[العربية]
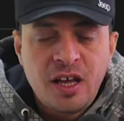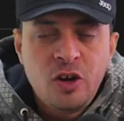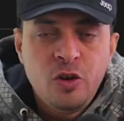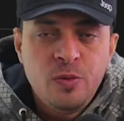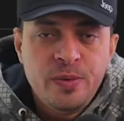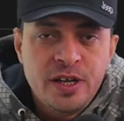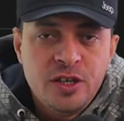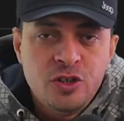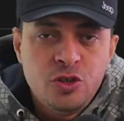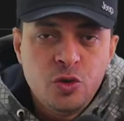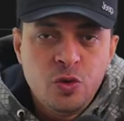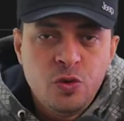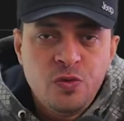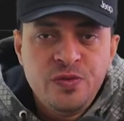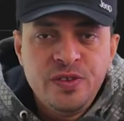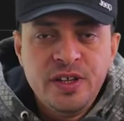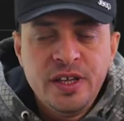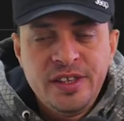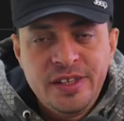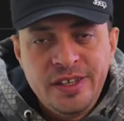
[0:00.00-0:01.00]
تعالوا بقى
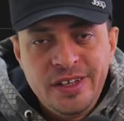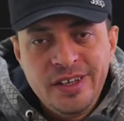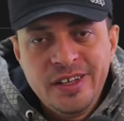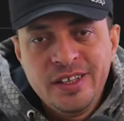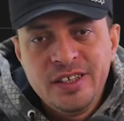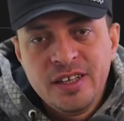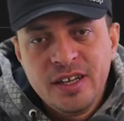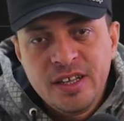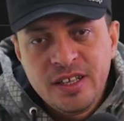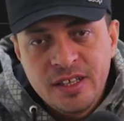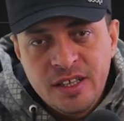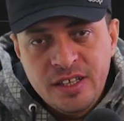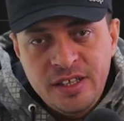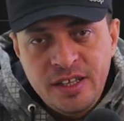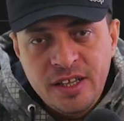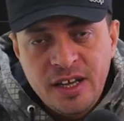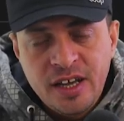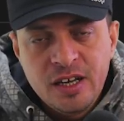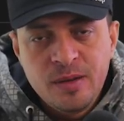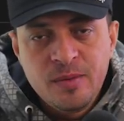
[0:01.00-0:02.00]
نشوف نتيجه الاداه
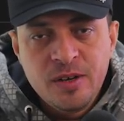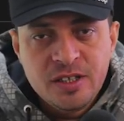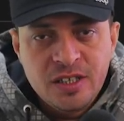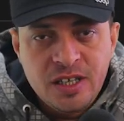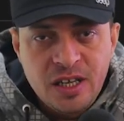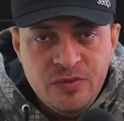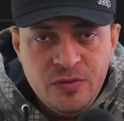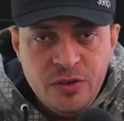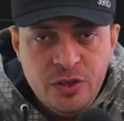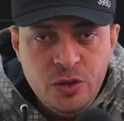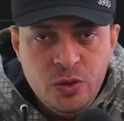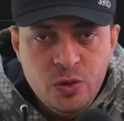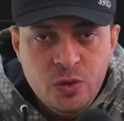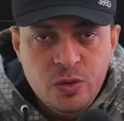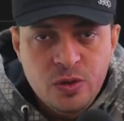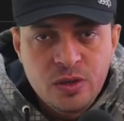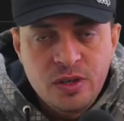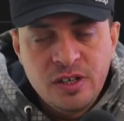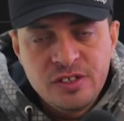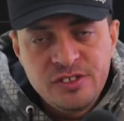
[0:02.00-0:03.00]
دي على مقطع
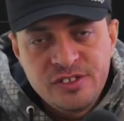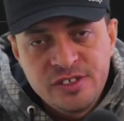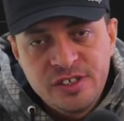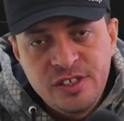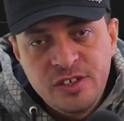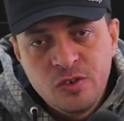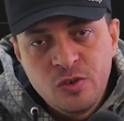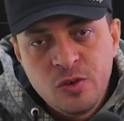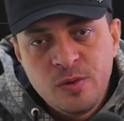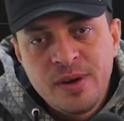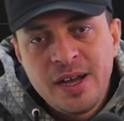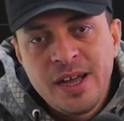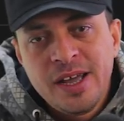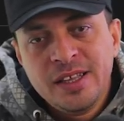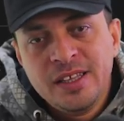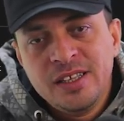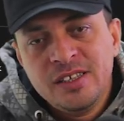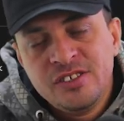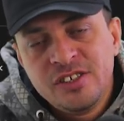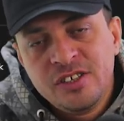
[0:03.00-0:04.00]
فيديو الاصلي
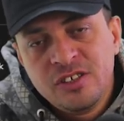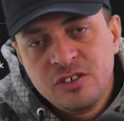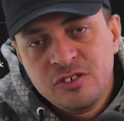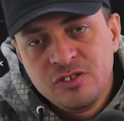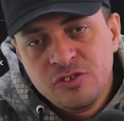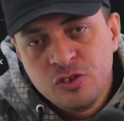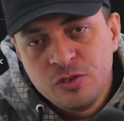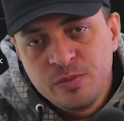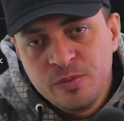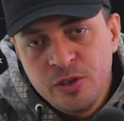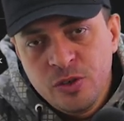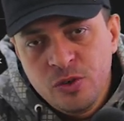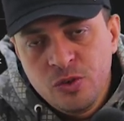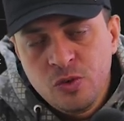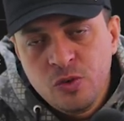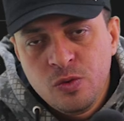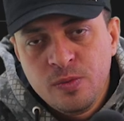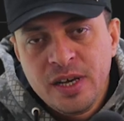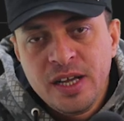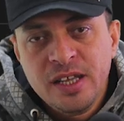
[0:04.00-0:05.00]
وبعد ازاله الصوت
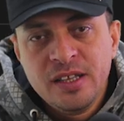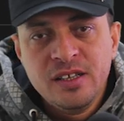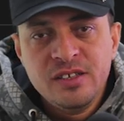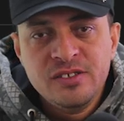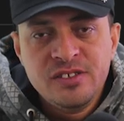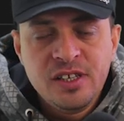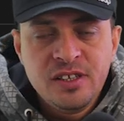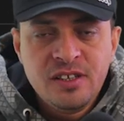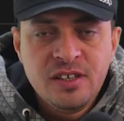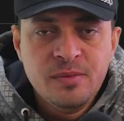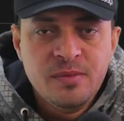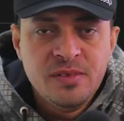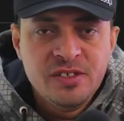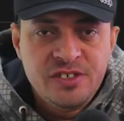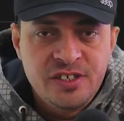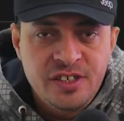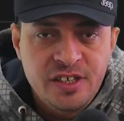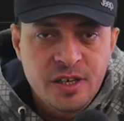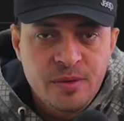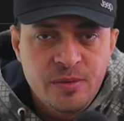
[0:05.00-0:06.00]
منه وبعد ازاله شغلت
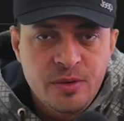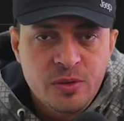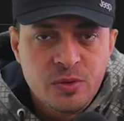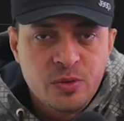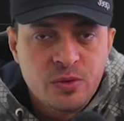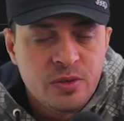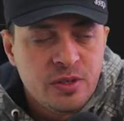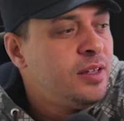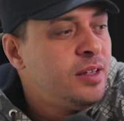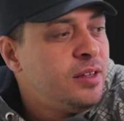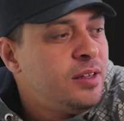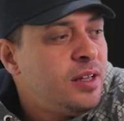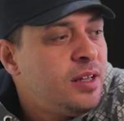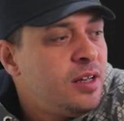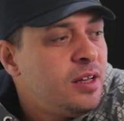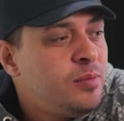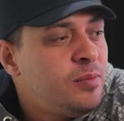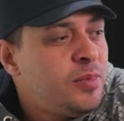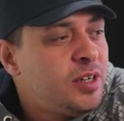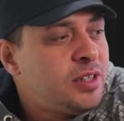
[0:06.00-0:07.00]
المزيكا منه
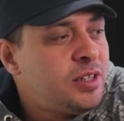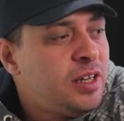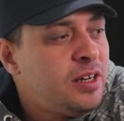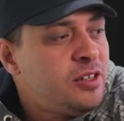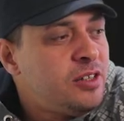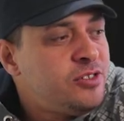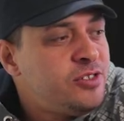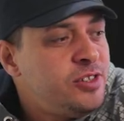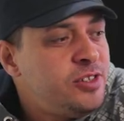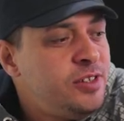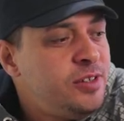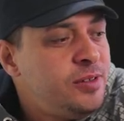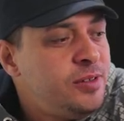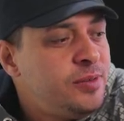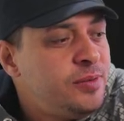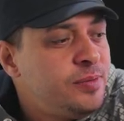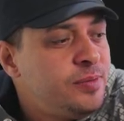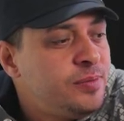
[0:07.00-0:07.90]
ده المقطع الأصلي